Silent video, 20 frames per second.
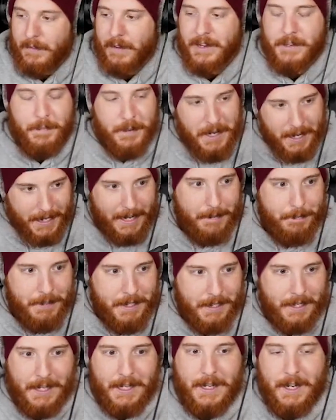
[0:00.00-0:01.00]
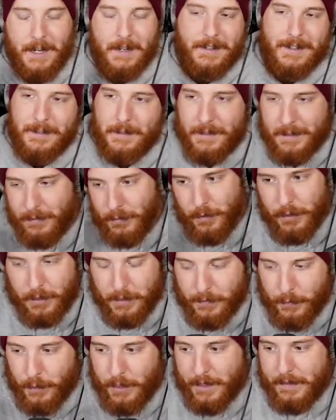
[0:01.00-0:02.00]
weil ich bin ja kein Biertrinker, dann ist es so eine
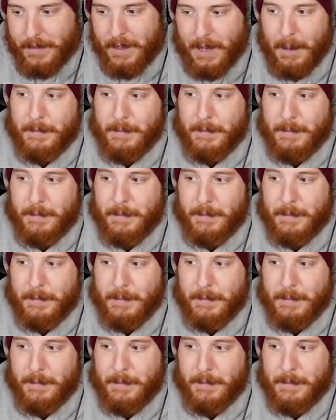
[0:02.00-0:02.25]
Gewöhnheitssache.